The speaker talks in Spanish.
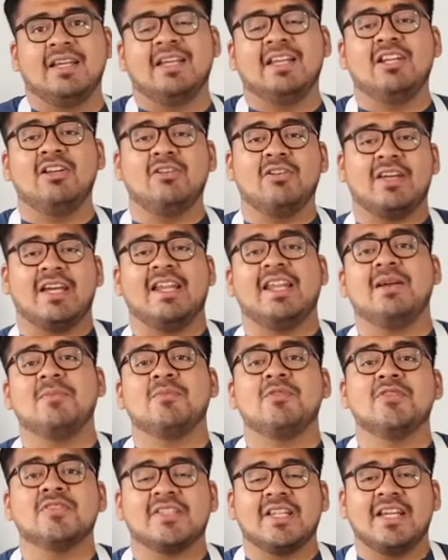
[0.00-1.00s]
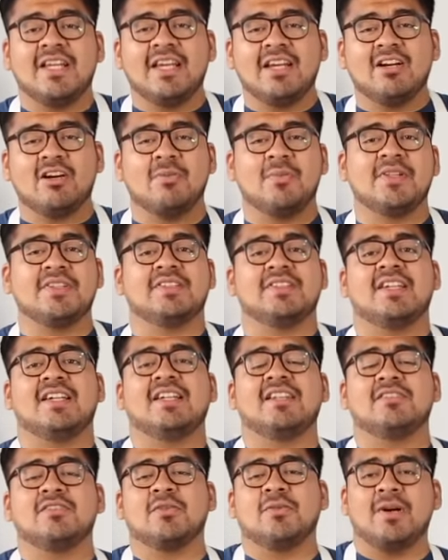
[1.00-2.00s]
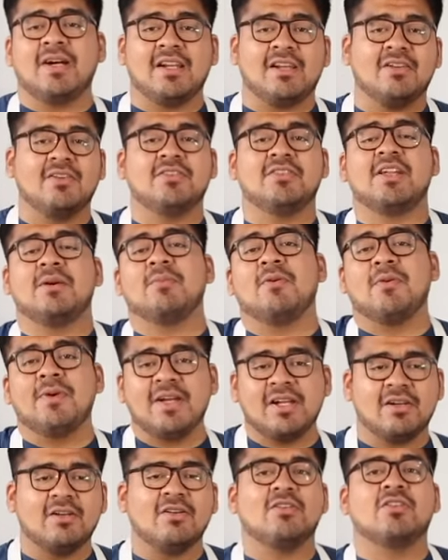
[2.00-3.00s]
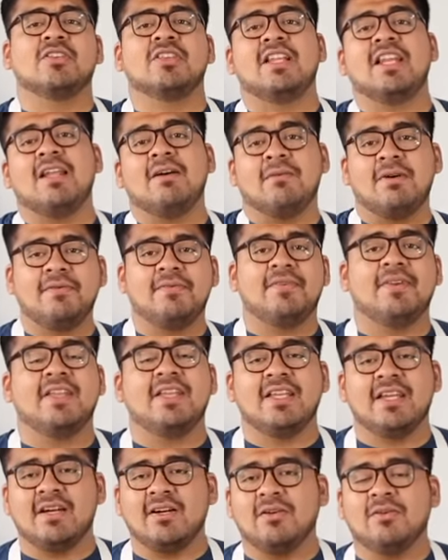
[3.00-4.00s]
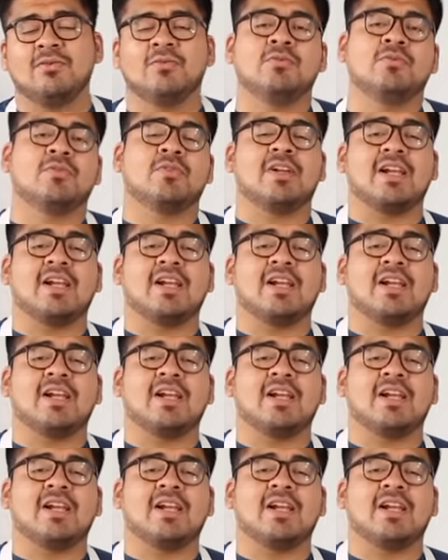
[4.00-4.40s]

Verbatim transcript: y lo que haremos es comenzar a sobarlos y a moverlos con el agua fría un